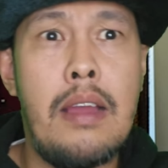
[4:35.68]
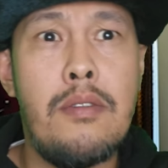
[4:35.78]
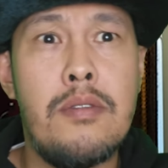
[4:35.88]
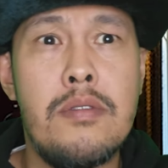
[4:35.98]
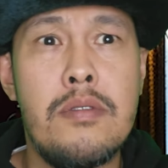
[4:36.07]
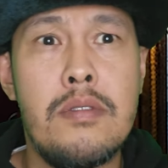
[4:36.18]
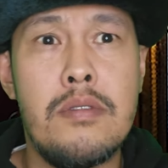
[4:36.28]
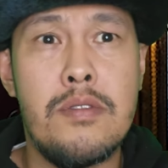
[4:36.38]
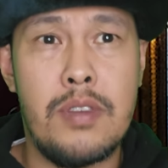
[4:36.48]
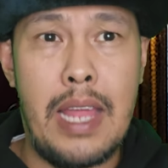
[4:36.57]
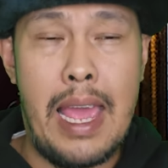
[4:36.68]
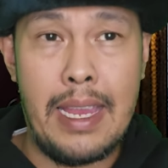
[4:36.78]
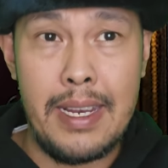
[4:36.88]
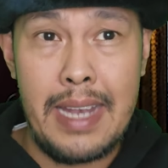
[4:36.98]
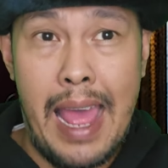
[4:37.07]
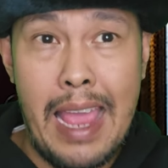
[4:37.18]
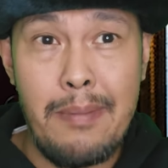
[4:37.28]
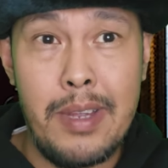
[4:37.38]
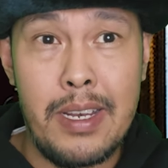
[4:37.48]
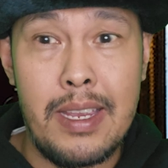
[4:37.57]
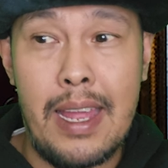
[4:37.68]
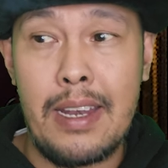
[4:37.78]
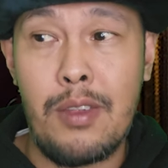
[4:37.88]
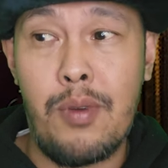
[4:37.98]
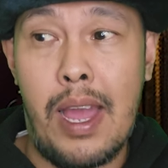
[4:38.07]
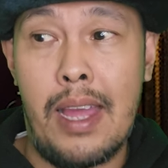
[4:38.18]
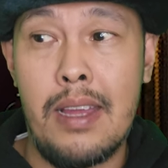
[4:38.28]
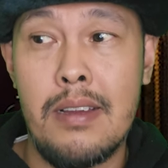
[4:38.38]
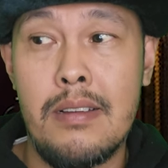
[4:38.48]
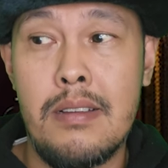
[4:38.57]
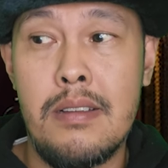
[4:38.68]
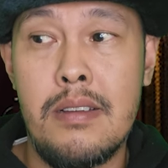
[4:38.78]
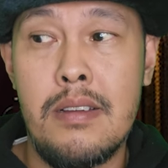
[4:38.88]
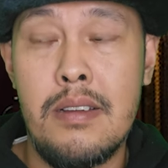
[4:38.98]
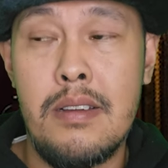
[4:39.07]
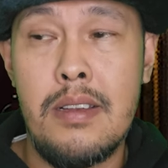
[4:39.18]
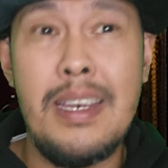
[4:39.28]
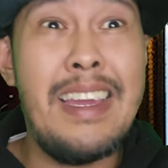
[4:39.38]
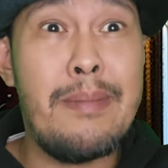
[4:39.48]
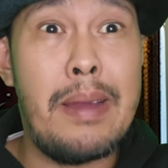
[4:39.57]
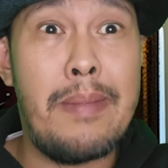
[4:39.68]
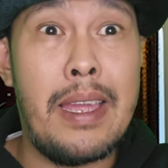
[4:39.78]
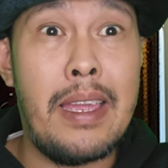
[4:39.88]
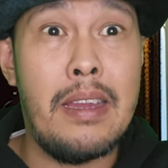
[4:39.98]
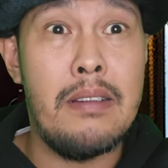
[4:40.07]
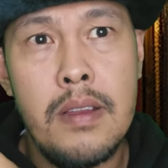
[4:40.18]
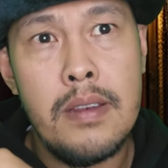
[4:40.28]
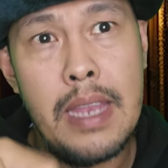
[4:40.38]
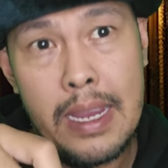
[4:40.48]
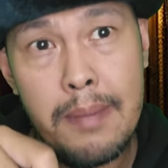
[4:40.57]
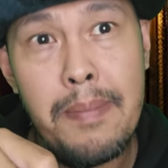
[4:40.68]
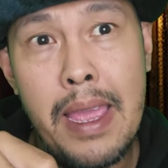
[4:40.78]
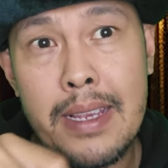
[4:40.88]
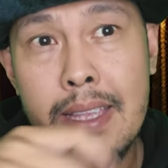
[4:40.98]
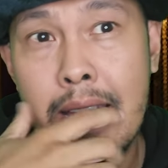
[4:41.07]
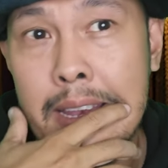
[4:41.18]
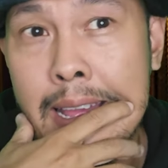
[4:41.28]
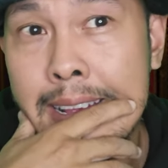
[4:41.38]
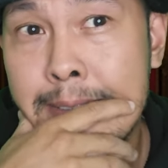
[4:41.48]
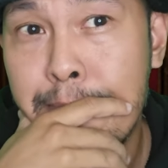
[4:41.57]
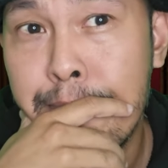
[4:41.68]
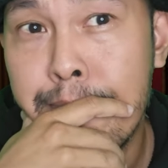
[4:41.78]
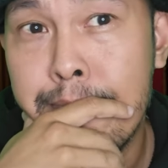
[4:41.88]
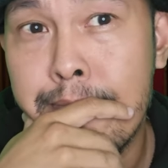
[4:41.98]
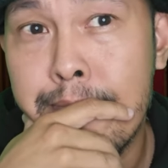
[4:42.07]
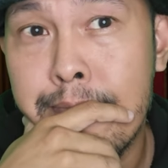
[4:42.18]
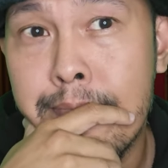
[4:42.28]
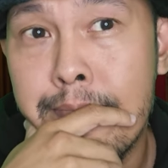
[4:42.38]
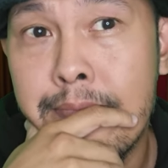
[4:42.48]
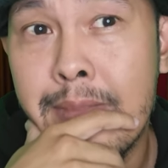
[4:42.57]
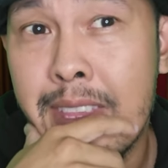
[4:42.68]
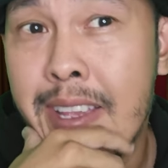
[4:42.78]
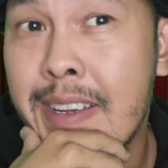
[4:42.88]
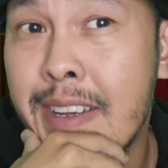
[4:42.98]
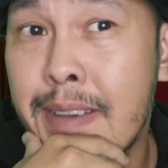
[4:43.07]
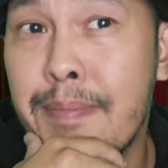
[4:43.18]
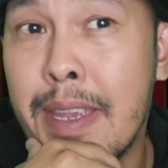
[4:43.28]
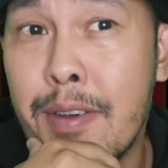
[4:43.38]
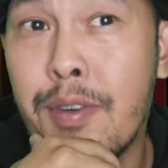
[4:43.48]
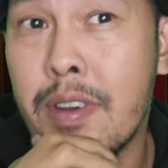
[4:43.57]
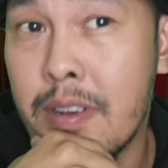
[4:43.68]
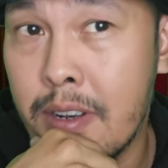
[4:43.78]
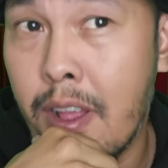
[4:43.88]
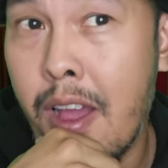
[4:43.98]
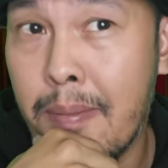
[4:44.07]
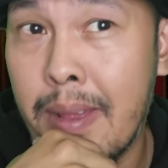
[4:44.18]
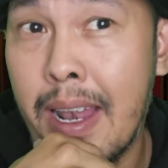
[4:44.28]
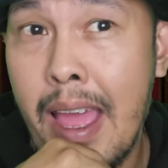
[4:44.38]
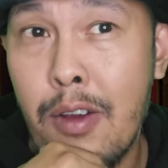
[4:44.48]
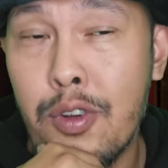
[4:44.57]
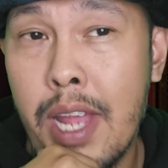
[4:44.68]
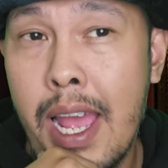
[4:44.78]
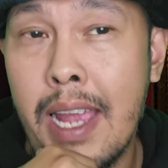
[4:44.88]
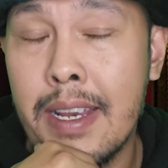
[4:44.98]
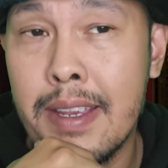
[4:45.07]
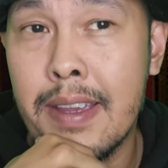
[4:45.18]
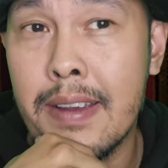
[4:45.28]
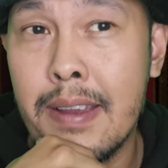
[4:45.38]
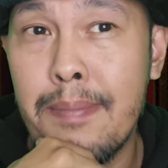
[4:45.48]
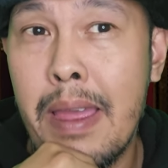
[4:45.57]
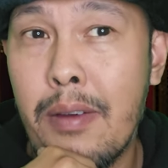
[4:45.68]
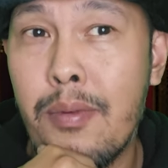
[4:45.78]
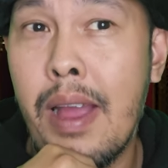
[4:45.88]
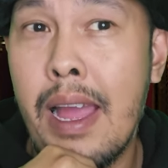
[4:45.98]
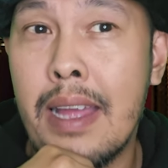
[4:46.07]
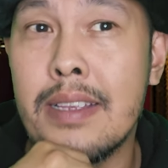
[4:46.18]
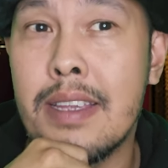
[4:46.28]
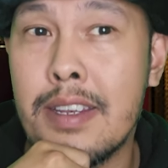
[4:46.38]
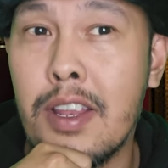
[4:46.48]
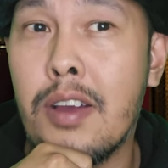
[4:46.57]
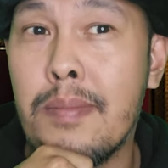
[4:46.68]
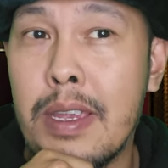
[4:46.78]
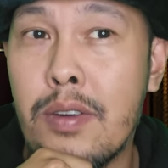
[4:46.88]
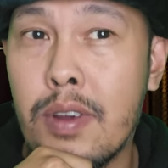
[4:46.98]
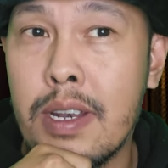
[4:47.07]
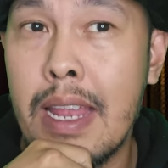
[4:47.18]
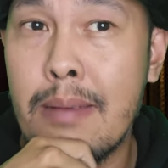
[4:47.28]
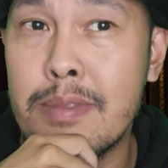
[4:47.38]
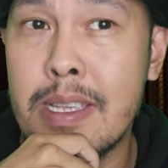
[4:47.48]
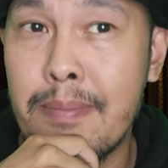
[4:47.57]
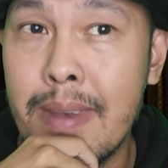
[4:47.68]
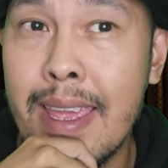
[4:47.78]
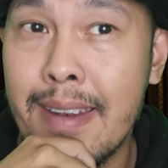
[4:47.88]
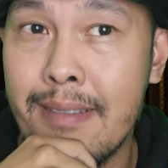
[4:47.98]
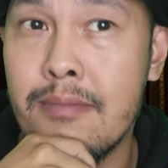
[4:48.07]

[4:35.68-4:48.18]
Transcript: อ้าวสุดท้ายก็ตายเหมือนกันนี่หว่าเรียกมาใหม่ แต่ก็แปลกใจนะถ้าเกิดมีคนรอดมาเล่าได้เนี่ย ก็แปลว่าจะต้องมีคนทำสำเร็จ